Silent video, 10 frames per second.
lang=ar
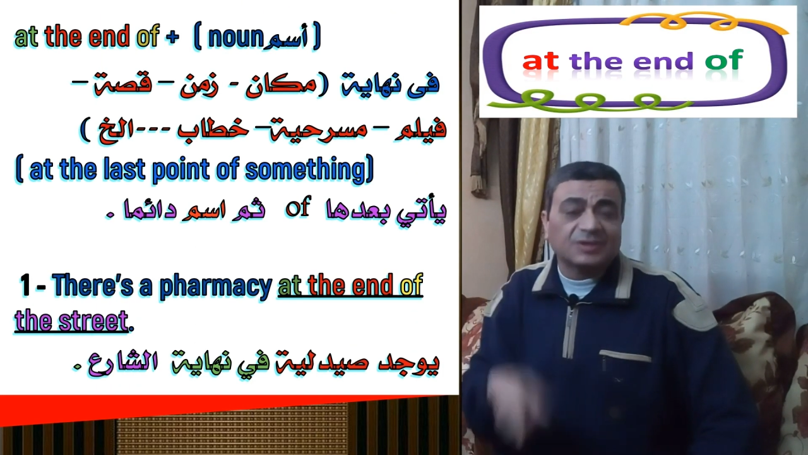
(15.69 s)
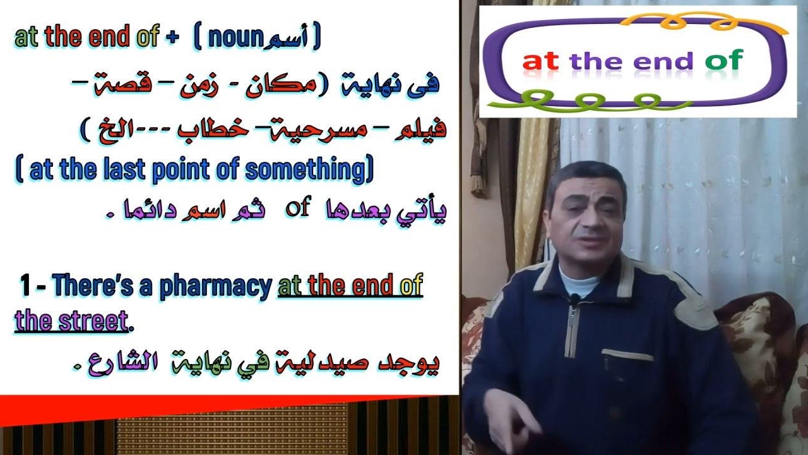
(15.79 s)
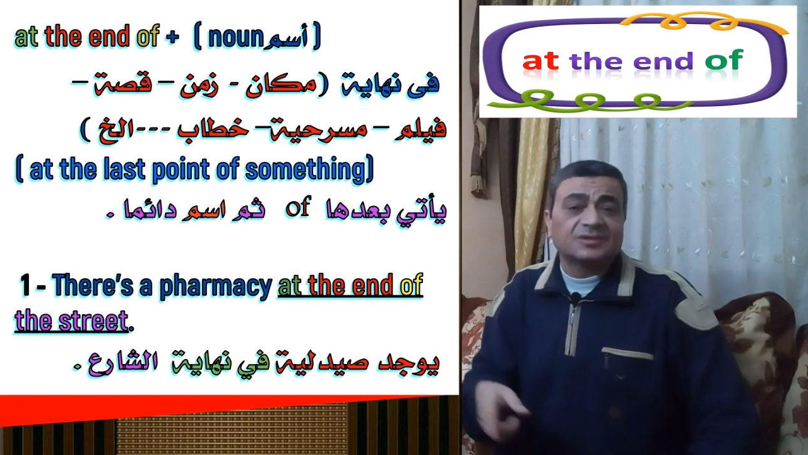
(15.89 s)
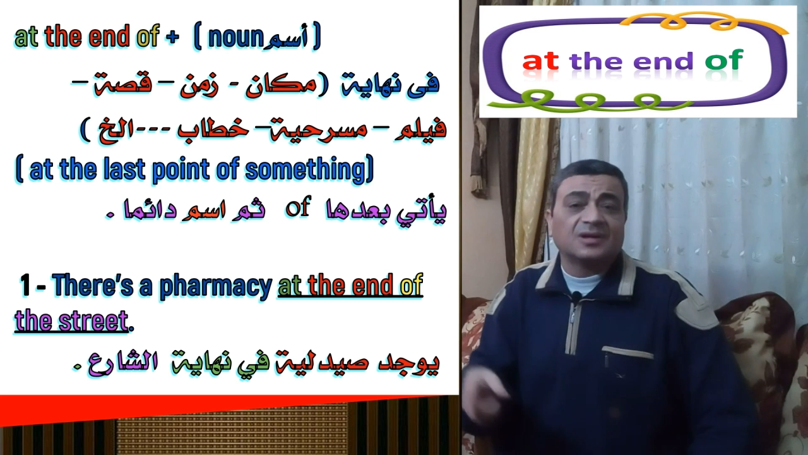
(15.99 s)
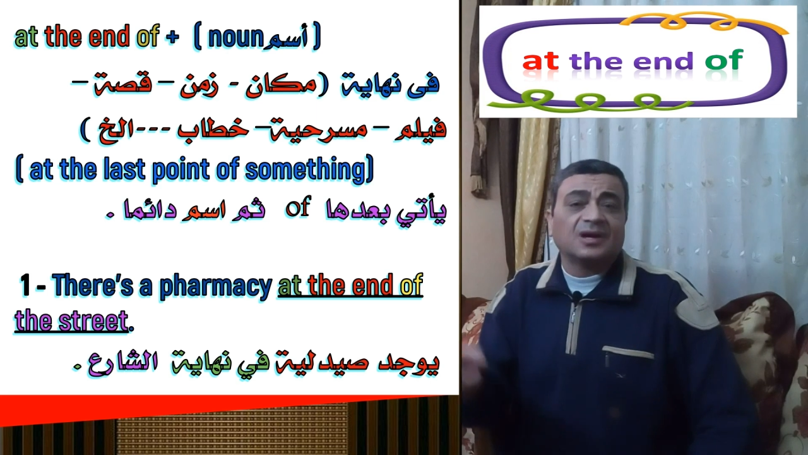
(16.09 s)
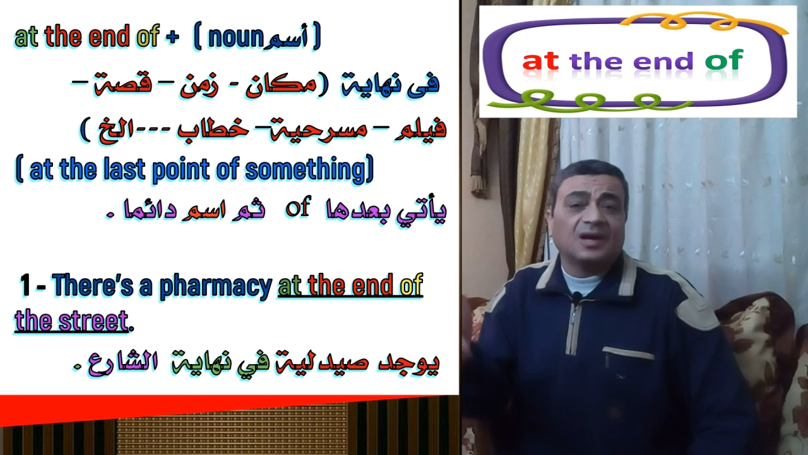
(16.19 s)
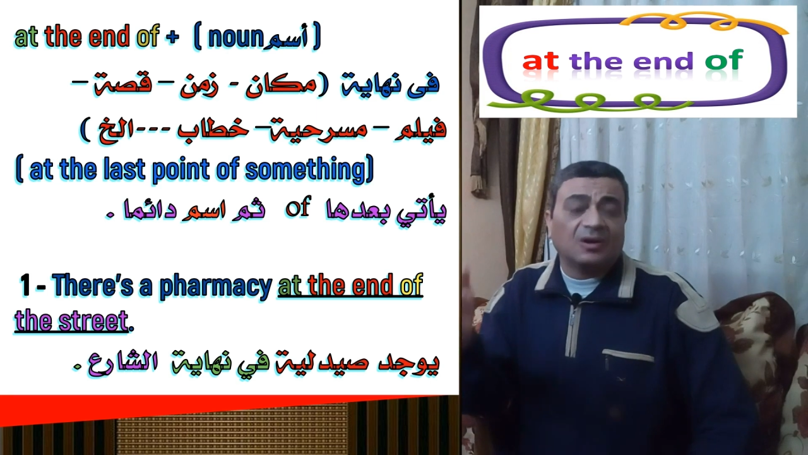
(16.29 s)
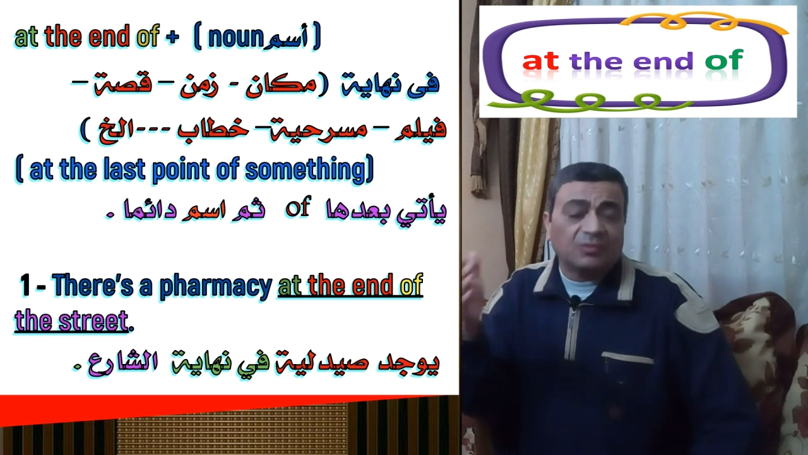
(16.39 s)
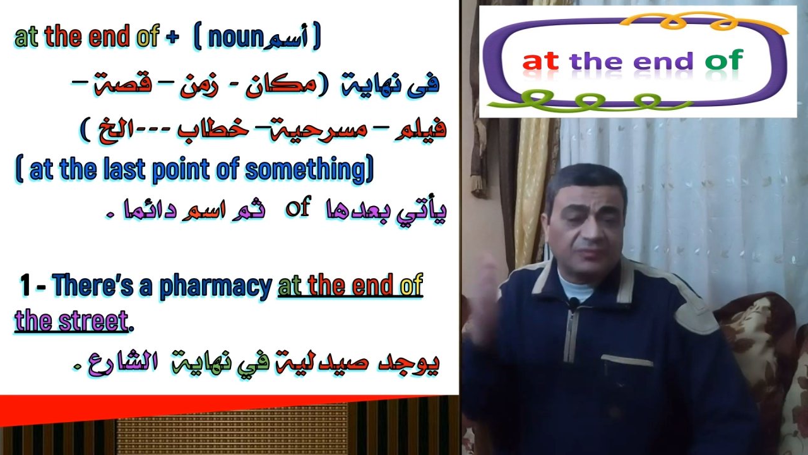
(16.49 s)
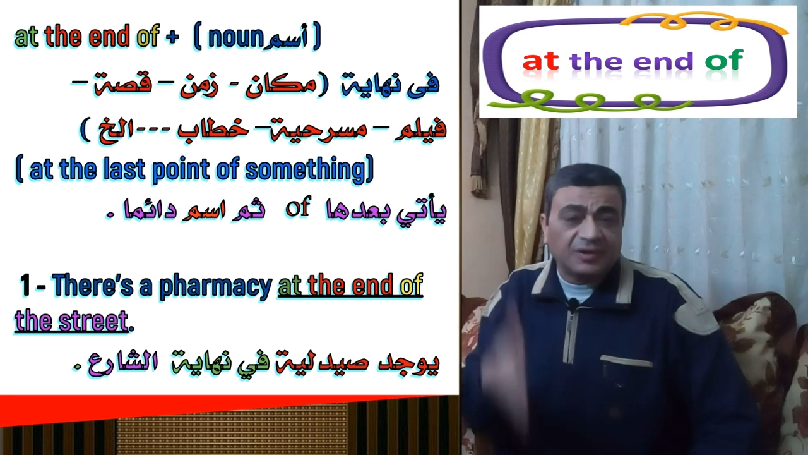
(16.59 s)
قصة
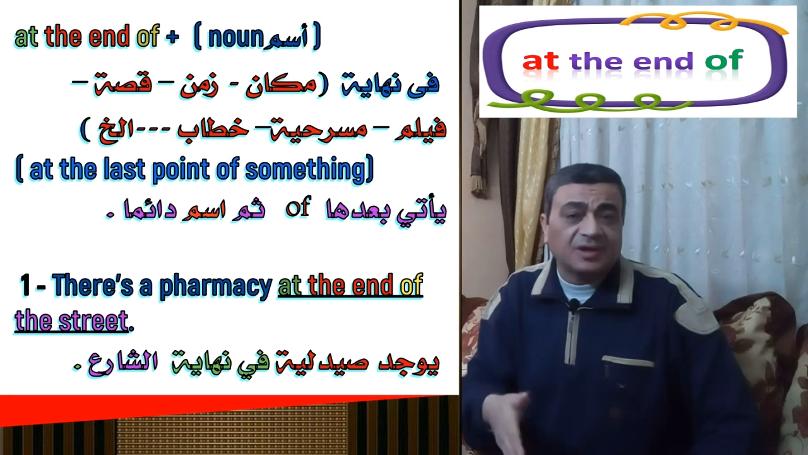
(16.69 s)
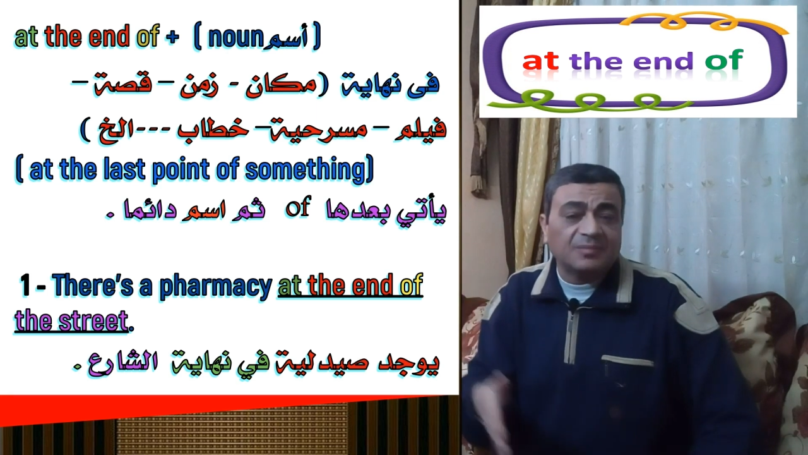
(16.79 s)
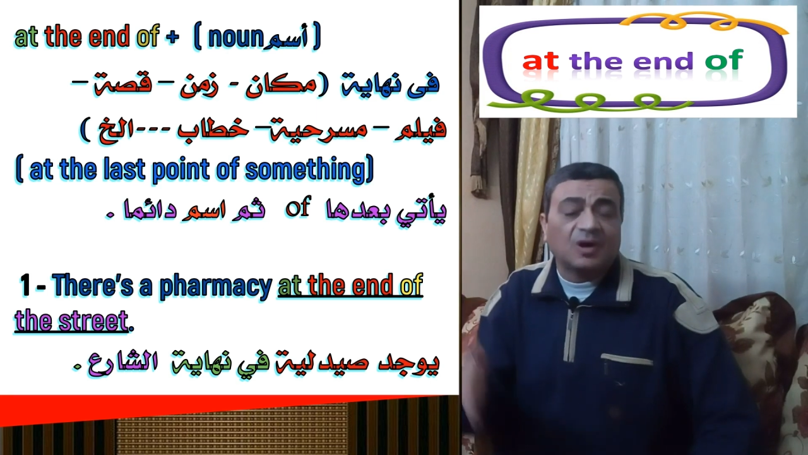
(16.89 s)
أو فيلم